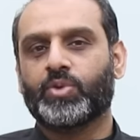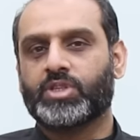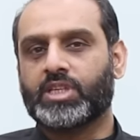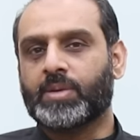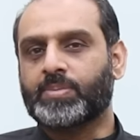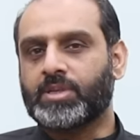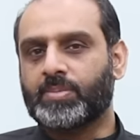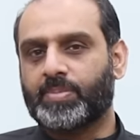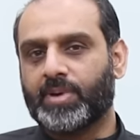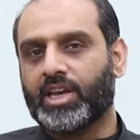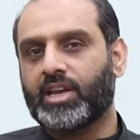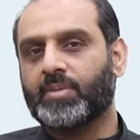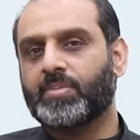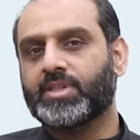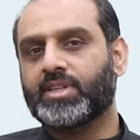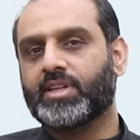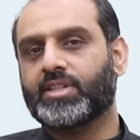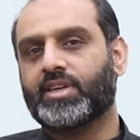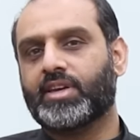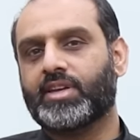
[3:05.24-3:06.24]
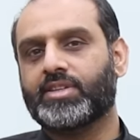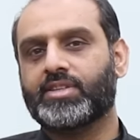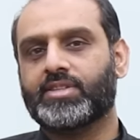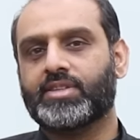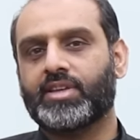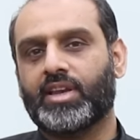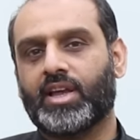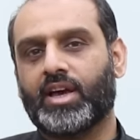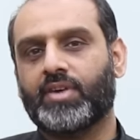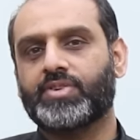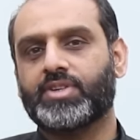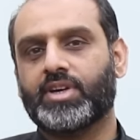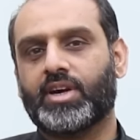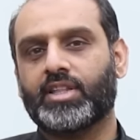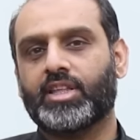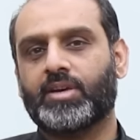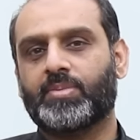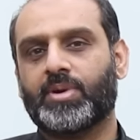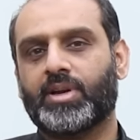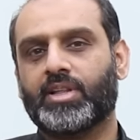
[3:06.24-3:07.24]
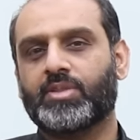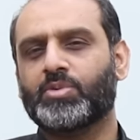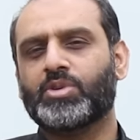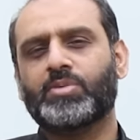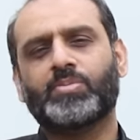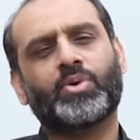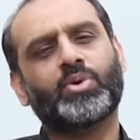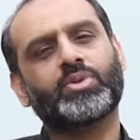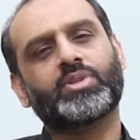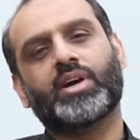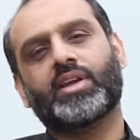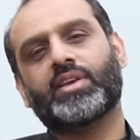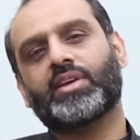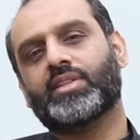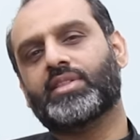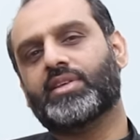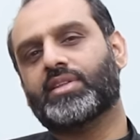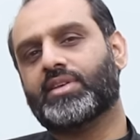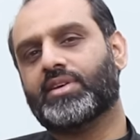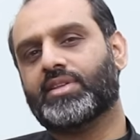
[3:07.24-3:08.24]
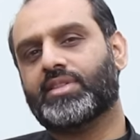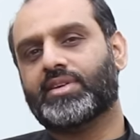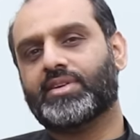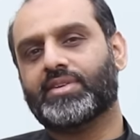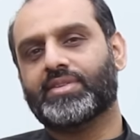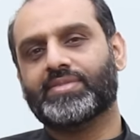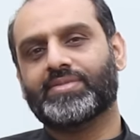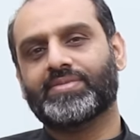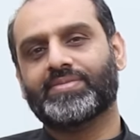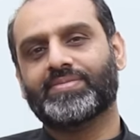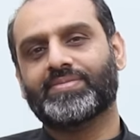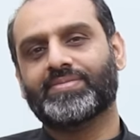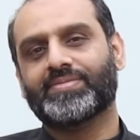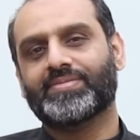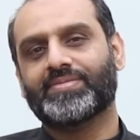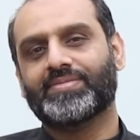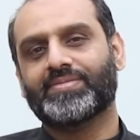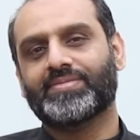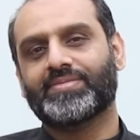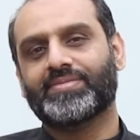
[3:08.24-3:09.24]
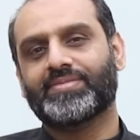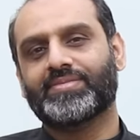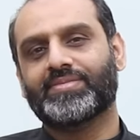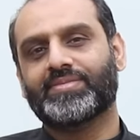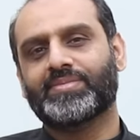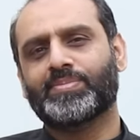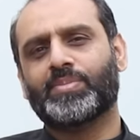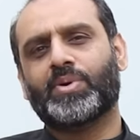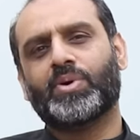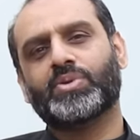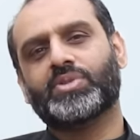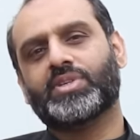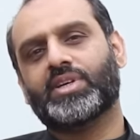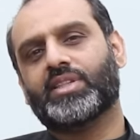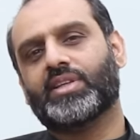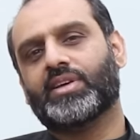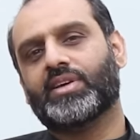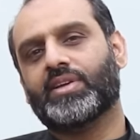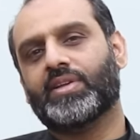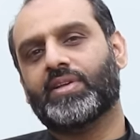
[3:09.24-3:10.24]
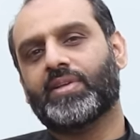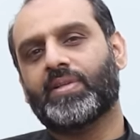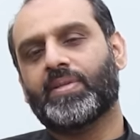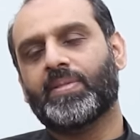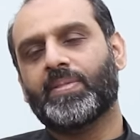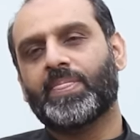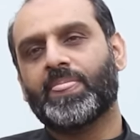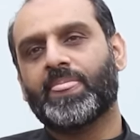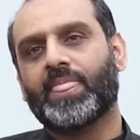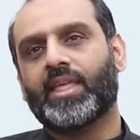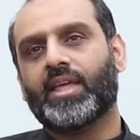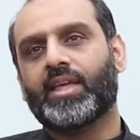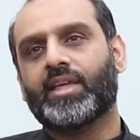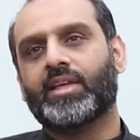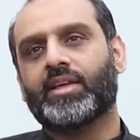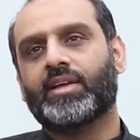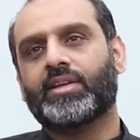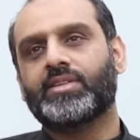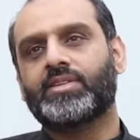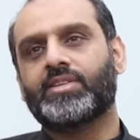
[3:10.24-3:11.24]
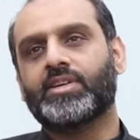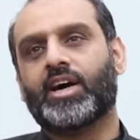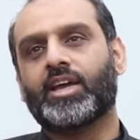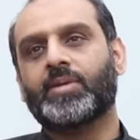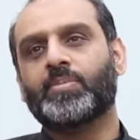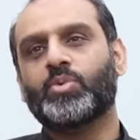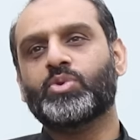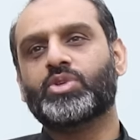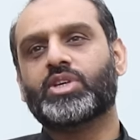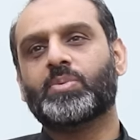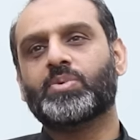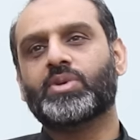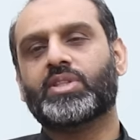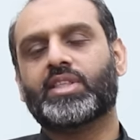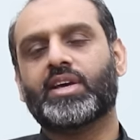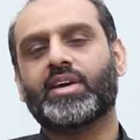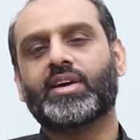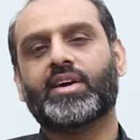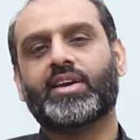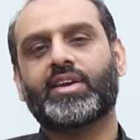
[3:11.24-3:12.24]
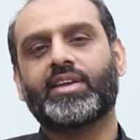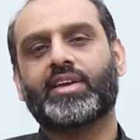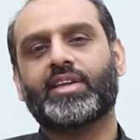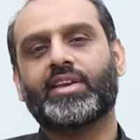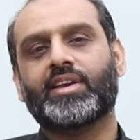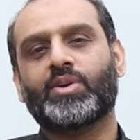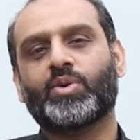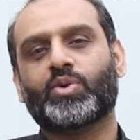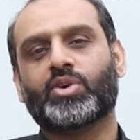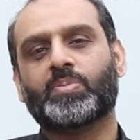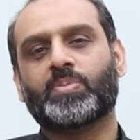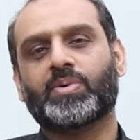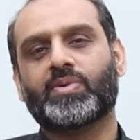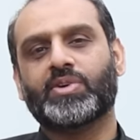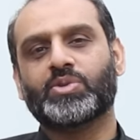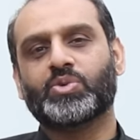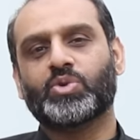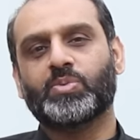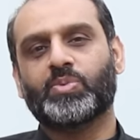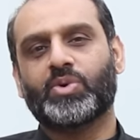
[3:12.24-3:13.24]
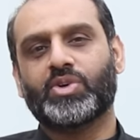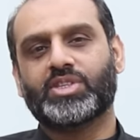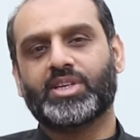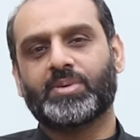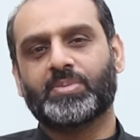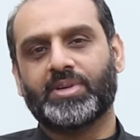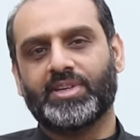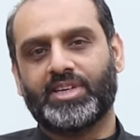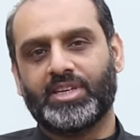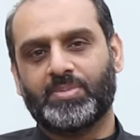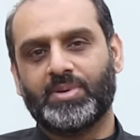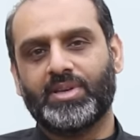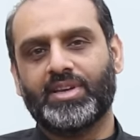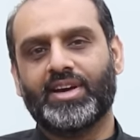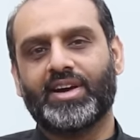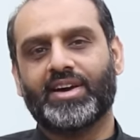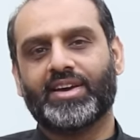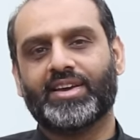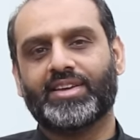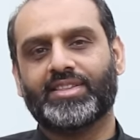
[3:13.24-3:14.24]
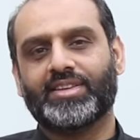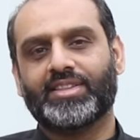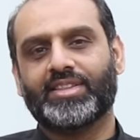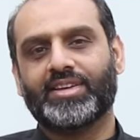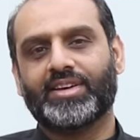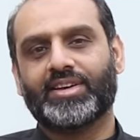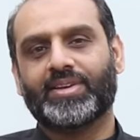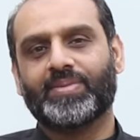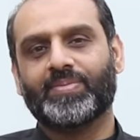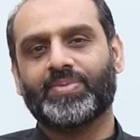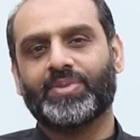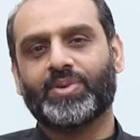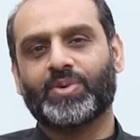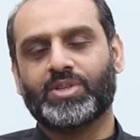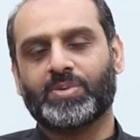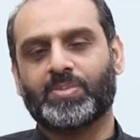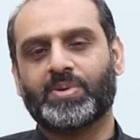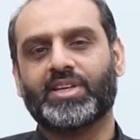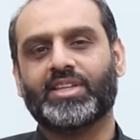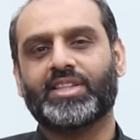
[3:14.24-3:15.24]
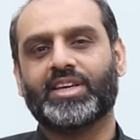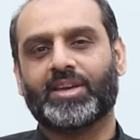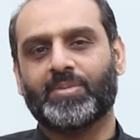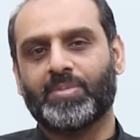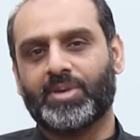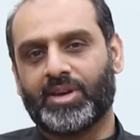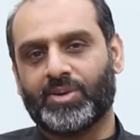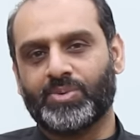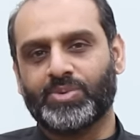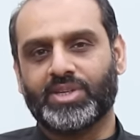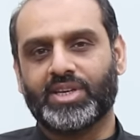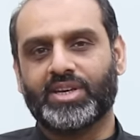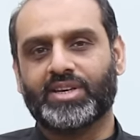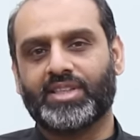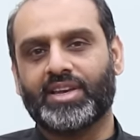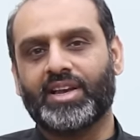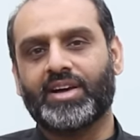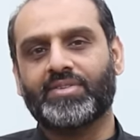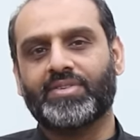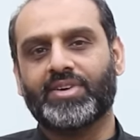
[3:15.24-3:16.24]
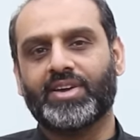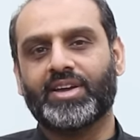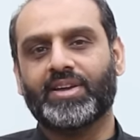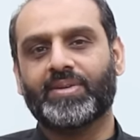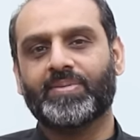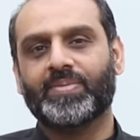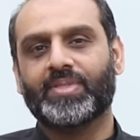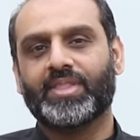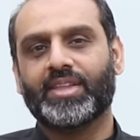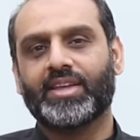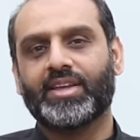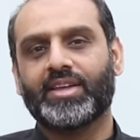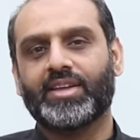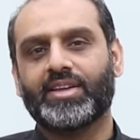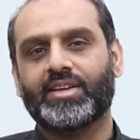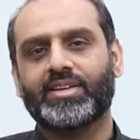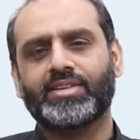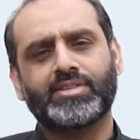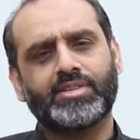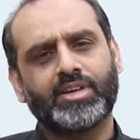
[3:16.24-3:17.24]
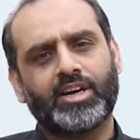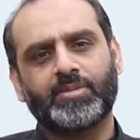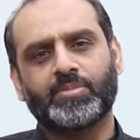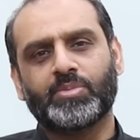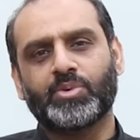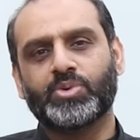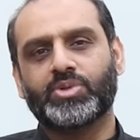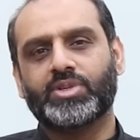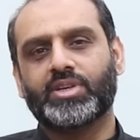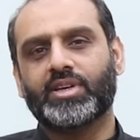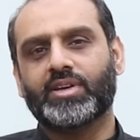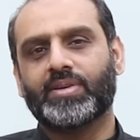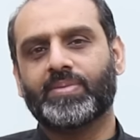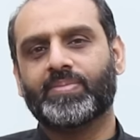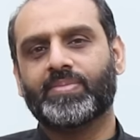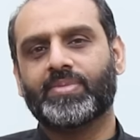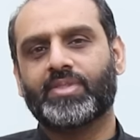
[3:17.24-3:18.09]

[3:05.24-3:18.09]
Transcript: जो सबसे पहला बंदा था ना जिसने लाइव शहादा पढ़ा था मुझे बहुत गालियाँ देता था बहुत ज़्यादा जान बूझ के मुझे तंग करने के लिए डॉक्टर परवेज खुद साहब की डी पी लगा के आता था उसे पता था कि मेरा उनसे इख्तलाफ है जान बूझ के